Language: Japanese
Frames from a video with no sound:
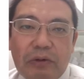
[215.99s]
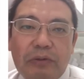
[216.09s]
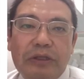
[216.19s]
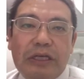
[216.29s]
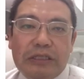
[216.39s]

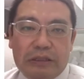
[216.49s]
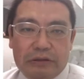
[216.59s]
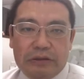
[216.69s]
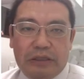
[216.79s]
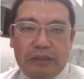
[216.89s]
思ってらっしゃる
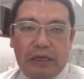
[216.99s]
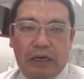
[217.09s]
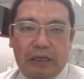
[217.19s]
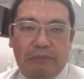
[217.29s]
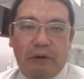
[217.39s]
方
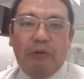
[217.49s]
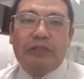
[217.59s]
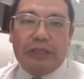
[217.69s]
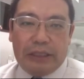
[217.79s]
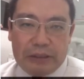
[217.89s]
がやっぱり多いん
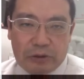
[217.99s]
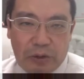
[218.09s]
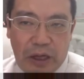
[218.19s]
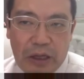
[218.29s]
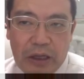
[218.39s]
じゃないでしょうか。